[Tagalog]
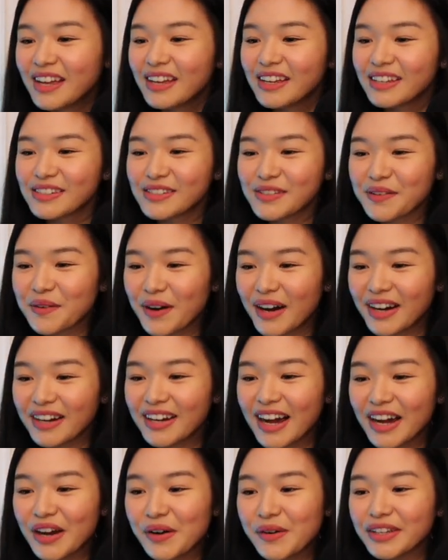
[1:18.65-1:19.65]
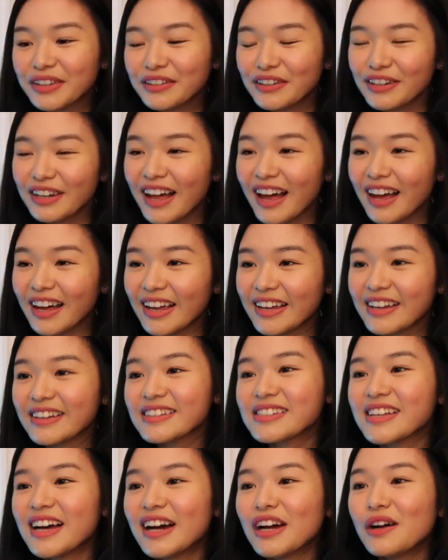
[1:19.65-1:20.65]
So ang gagawin nyo lang
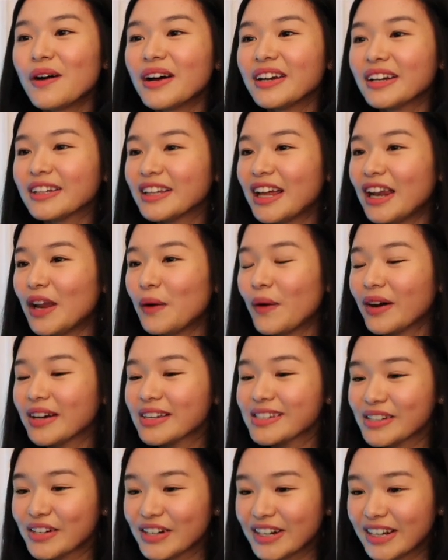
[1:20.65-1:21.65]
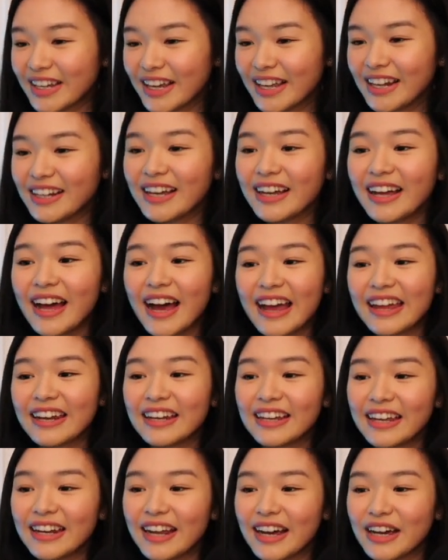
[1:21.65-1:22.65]
is gagawa ng dalawang circle kagaya ng
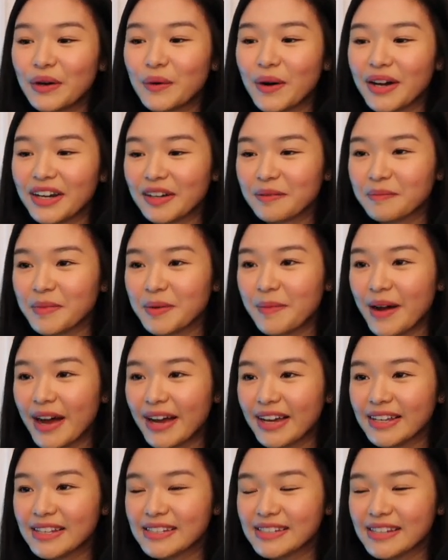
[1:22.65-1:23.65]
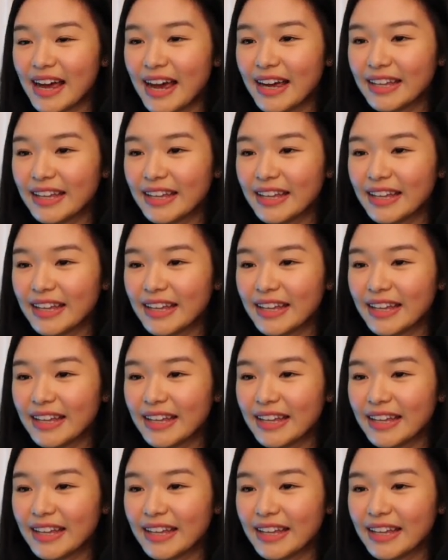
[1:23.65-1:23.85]
ginagawa ng babae sa